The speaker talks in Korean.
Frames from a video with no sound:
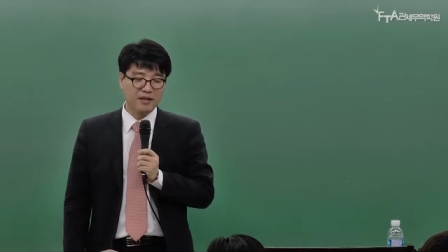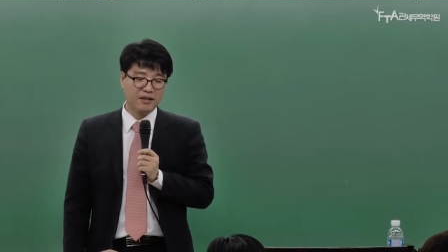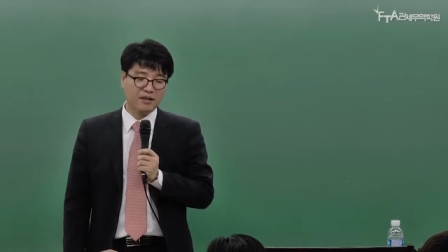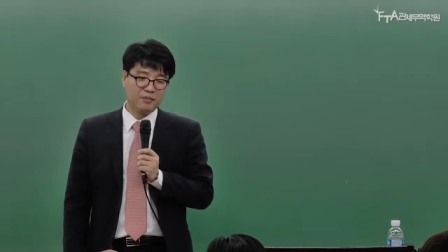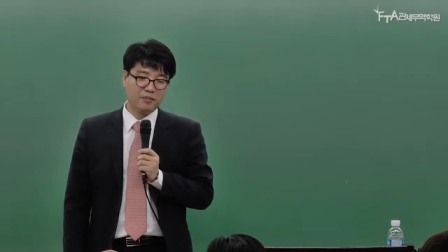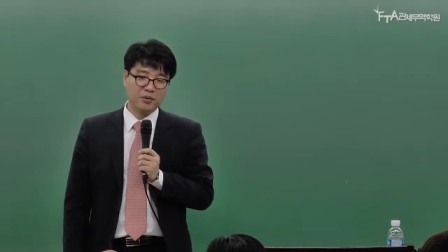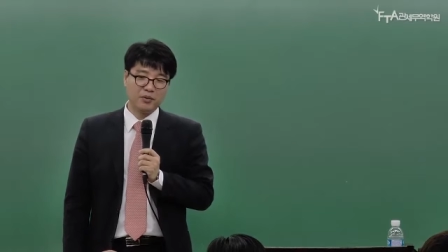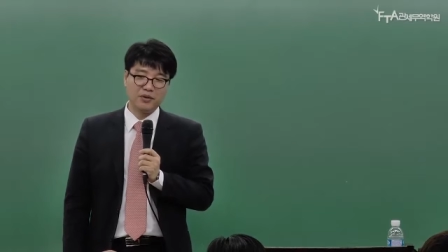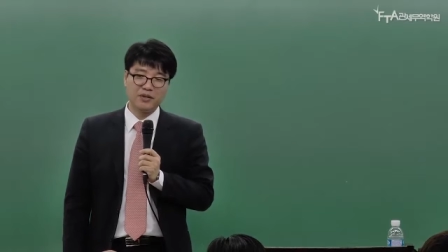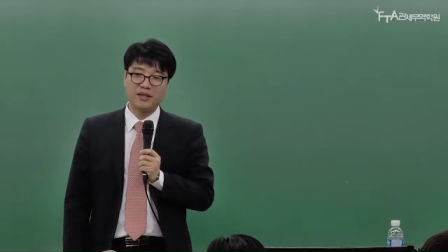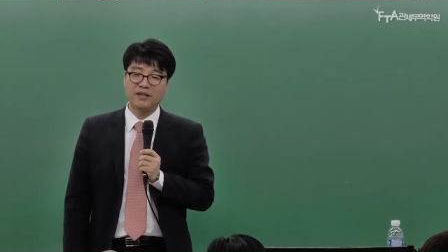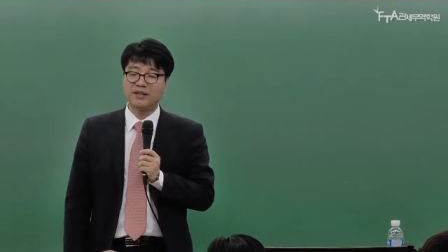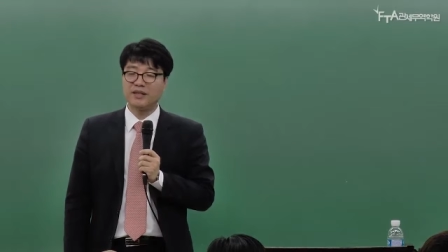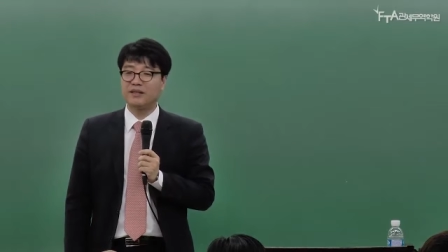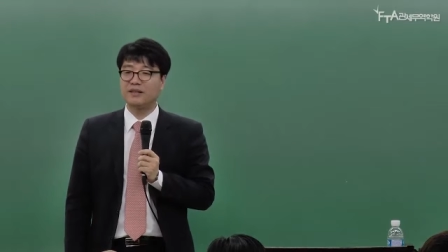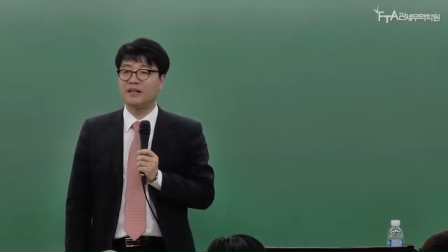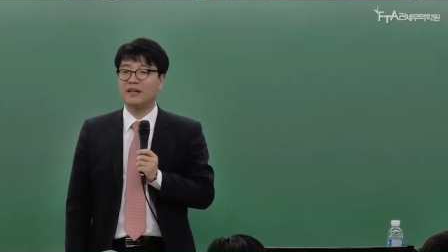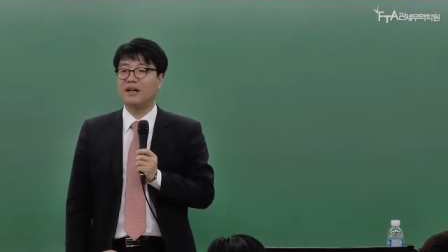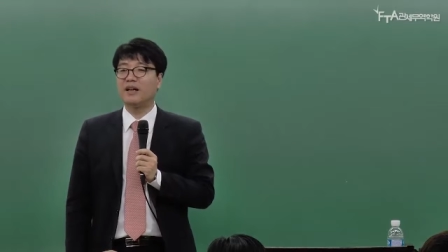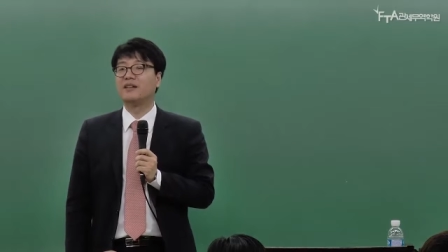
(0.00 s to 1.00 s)
이렇게 표시가
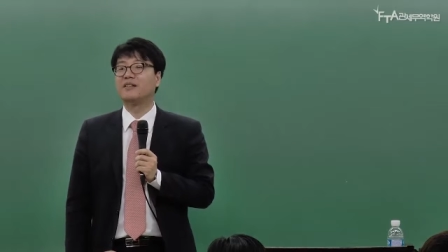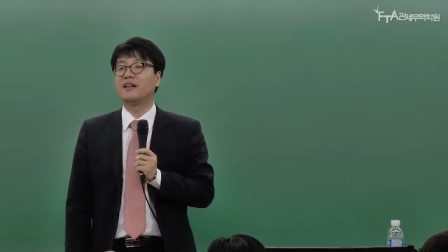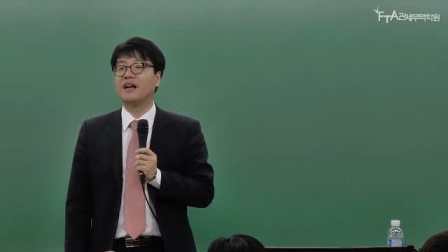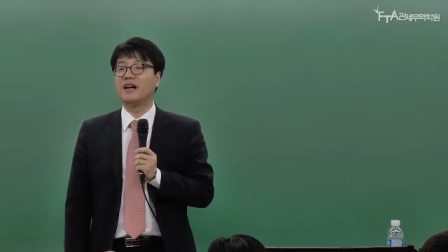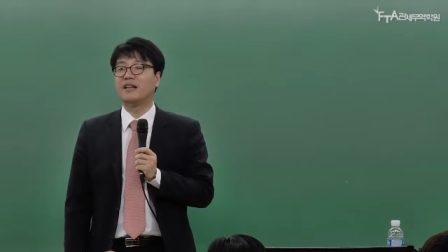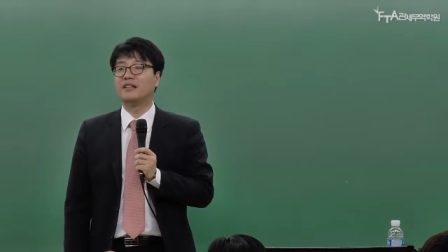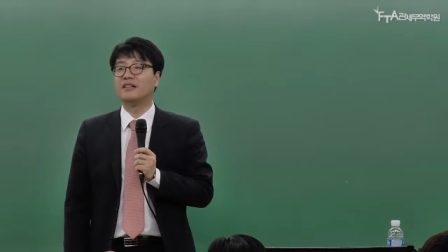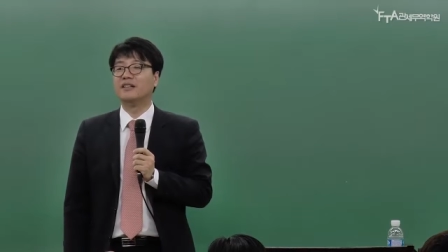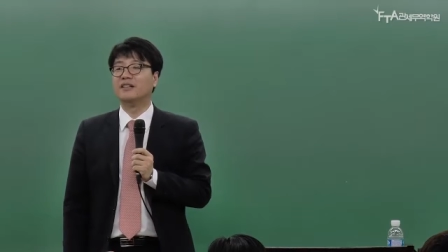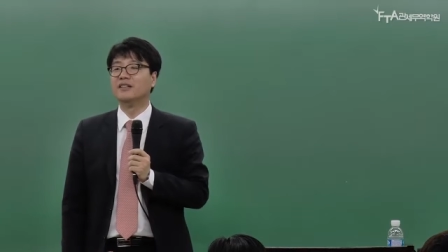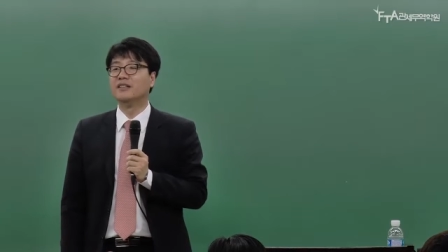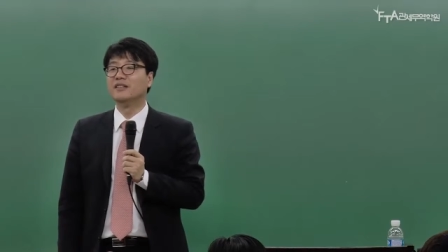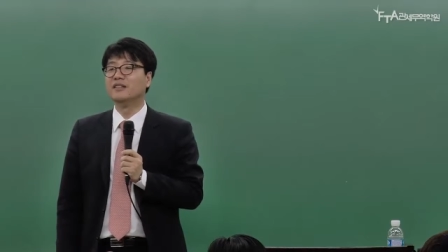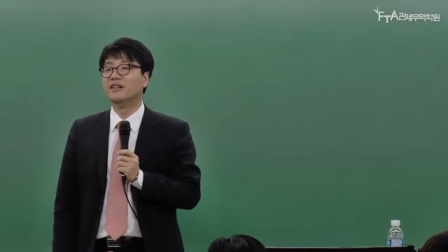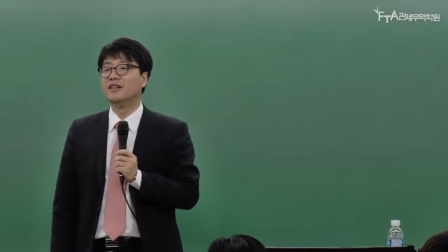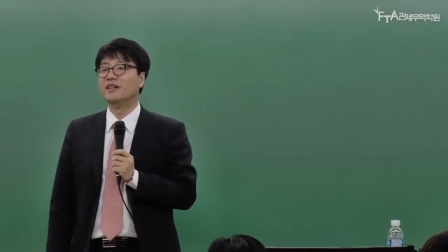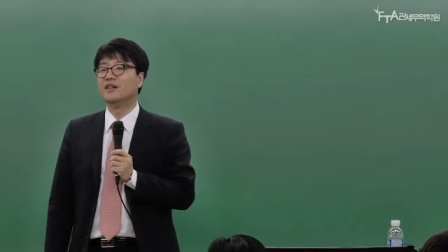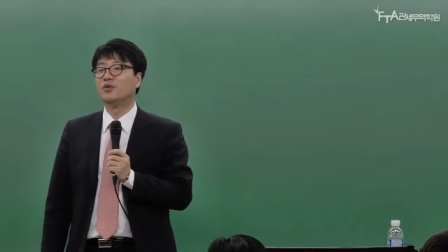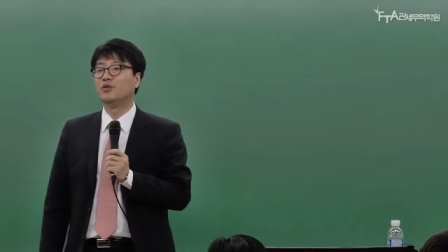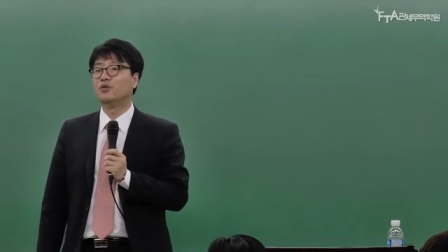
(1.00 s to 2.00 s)
되었다라는 이야기는
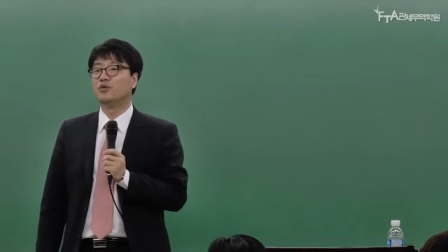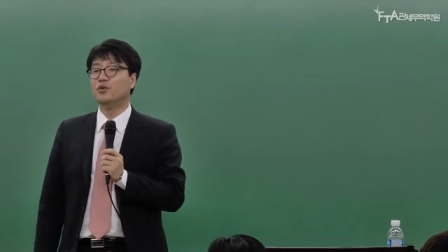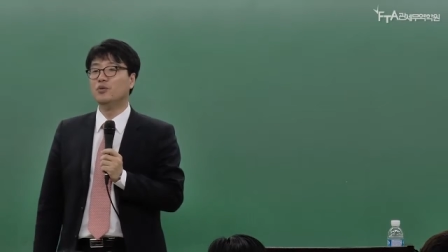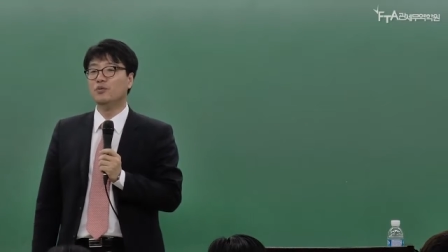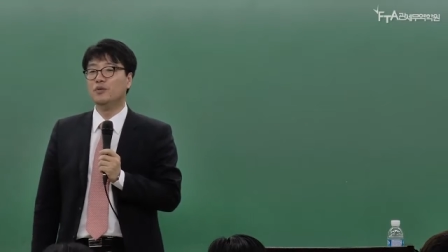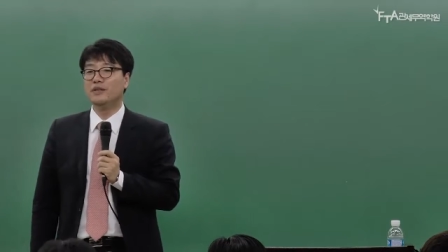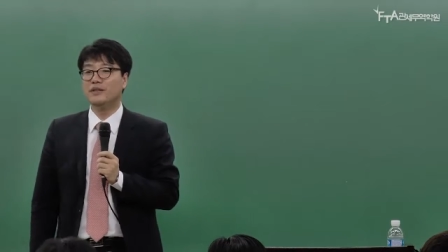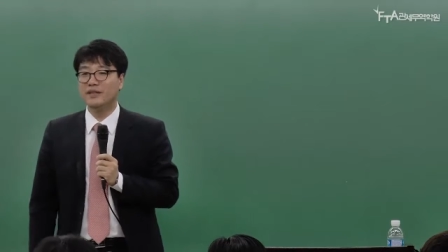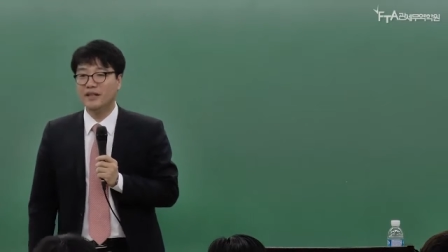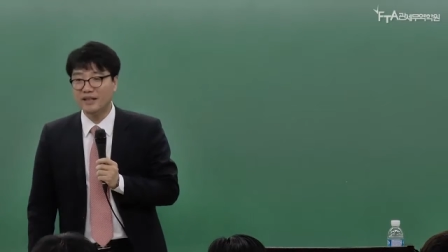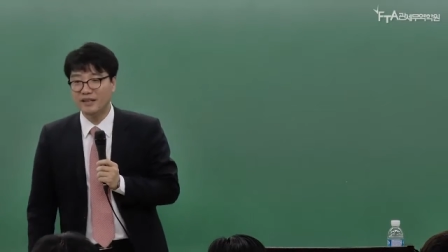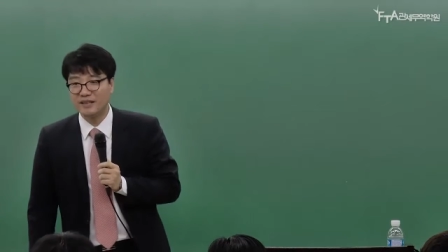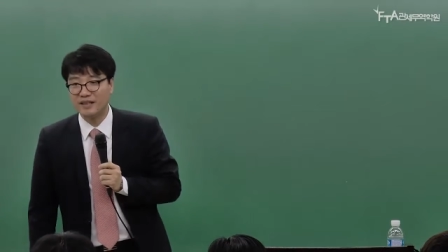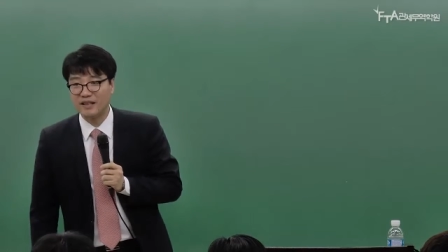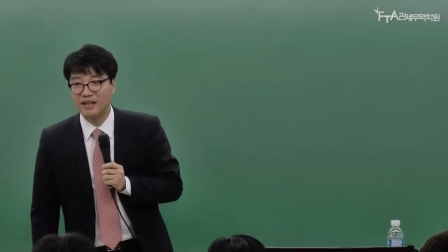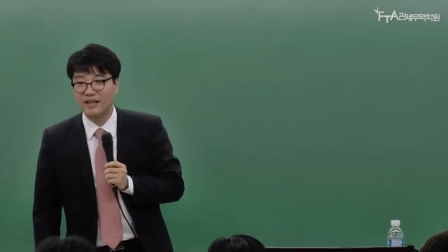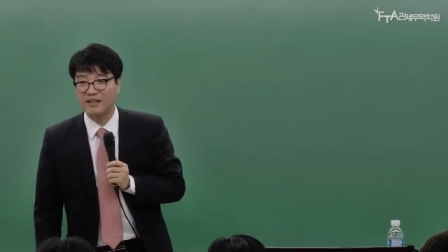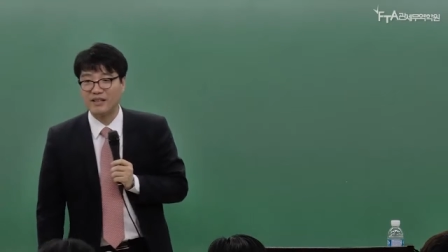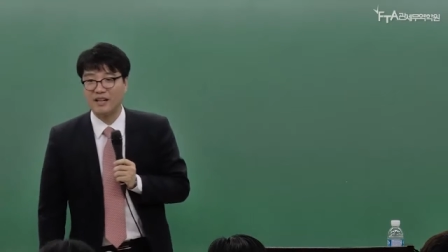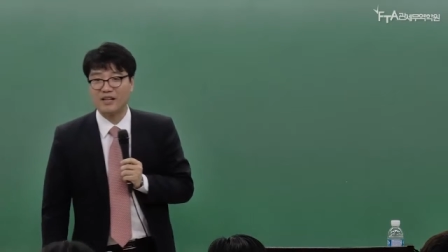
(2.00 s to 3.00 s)
구분이
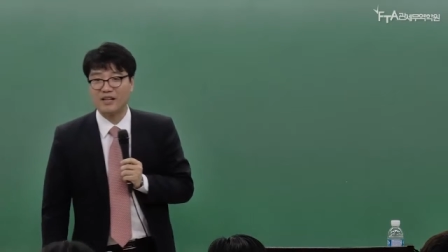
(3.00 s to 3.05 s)
되었다라는